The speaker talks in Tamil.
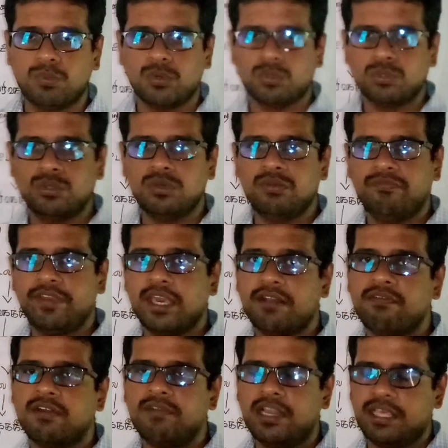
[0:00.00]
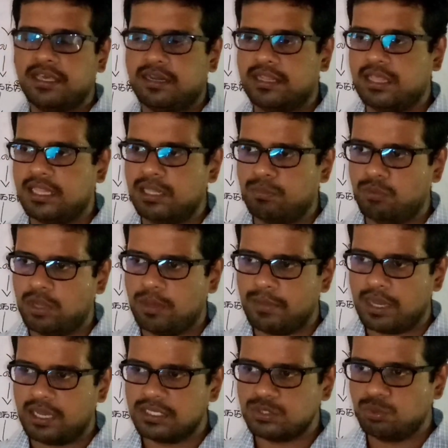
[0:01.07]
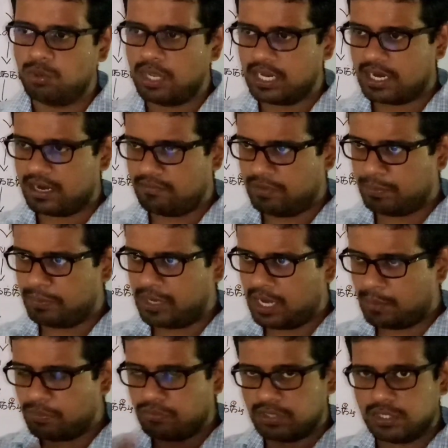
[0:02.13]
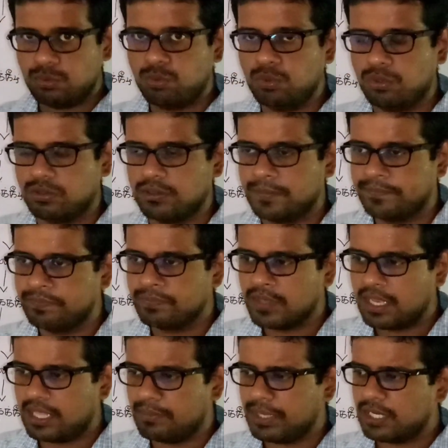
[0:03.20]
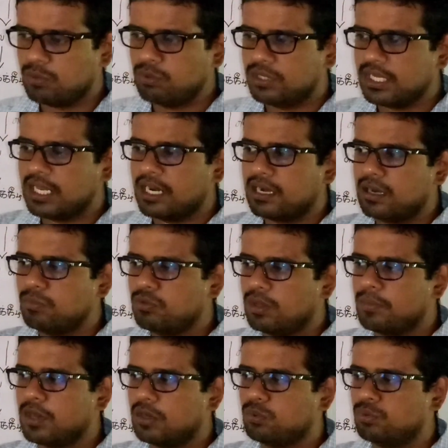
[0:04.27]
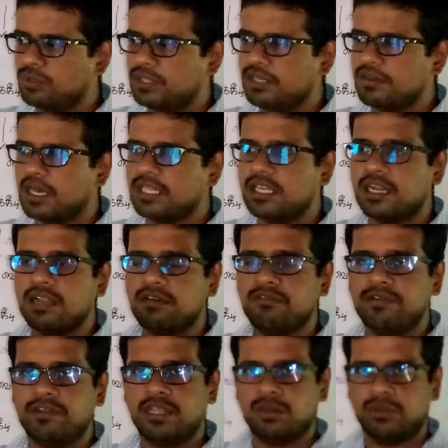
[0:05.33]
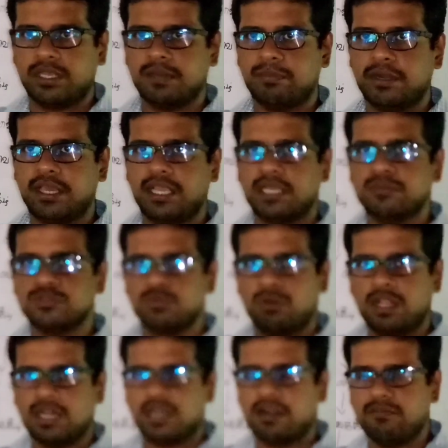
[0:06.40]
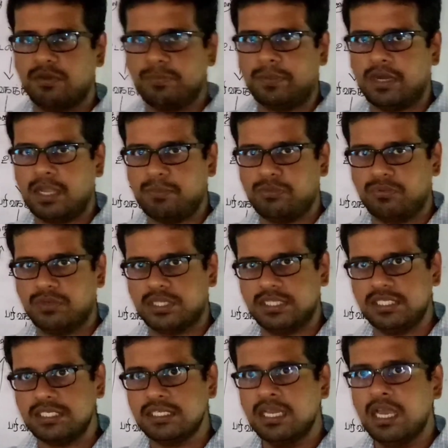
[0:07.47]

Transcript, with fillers: போது வியர்வை வெளியேறது அதன் மூலமாக சூழலுக்கான வெப்ப இழப்பு வந்து கூடுது அது மாதிரி குருதிக்கலங்கள் மூலமாக குருதி அதிக அளவு சூழலுக்கான வெப்ப இழப்பு வந்து